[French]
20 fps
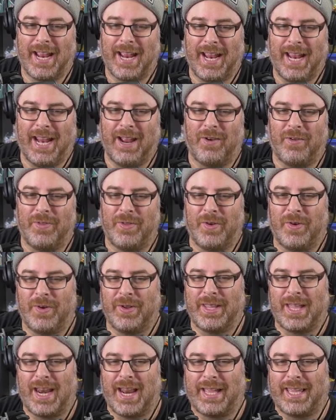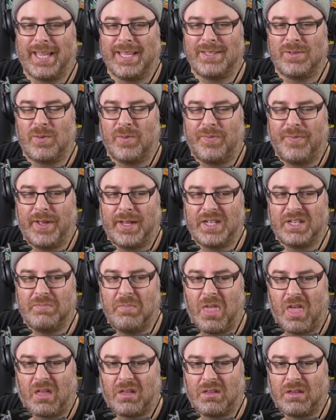Et on a un Galarian sur
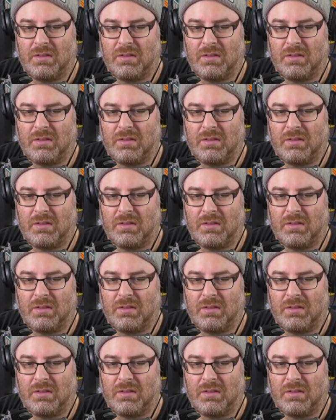Fetchberg.